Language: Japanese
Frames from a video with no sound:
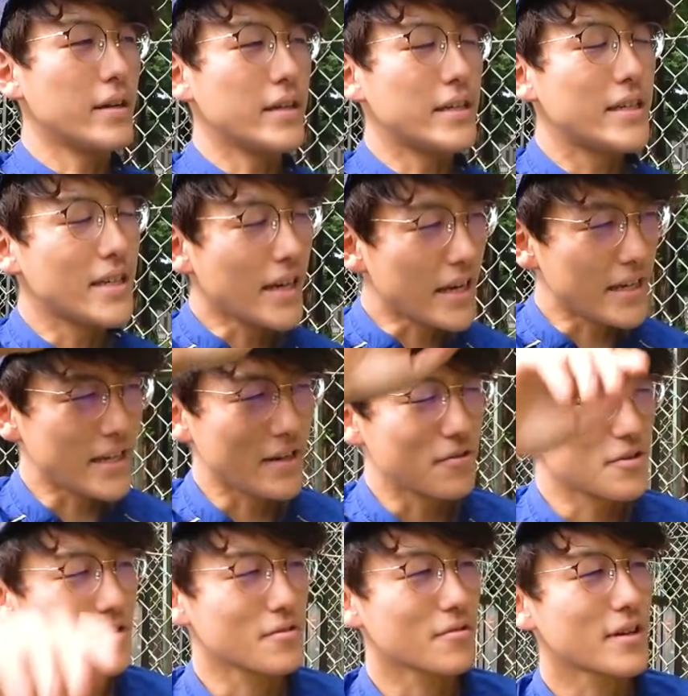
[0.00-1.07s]
いえいえ、
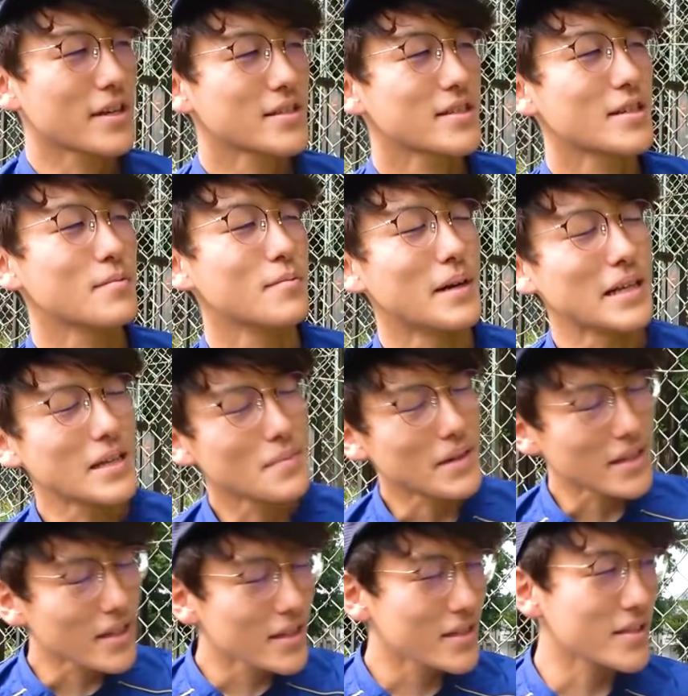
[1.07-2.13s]
うちのやつらもまだま
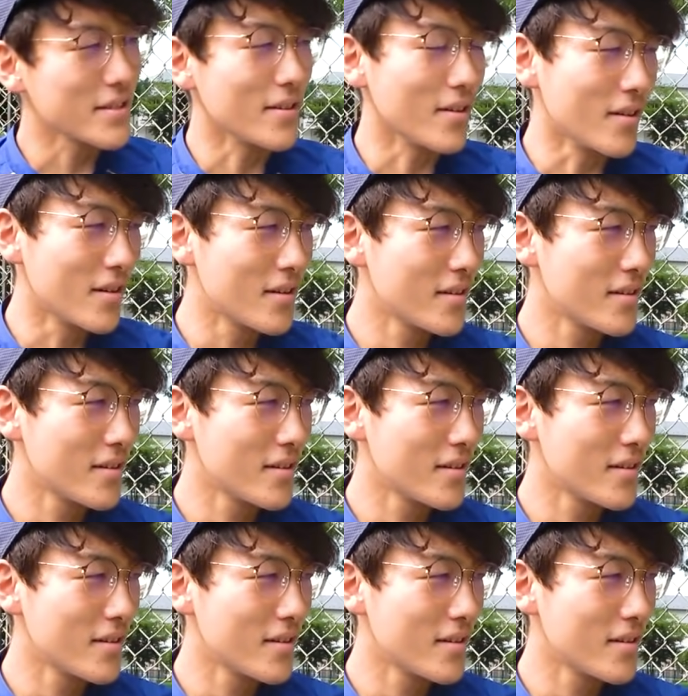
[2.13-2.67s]
だですよ。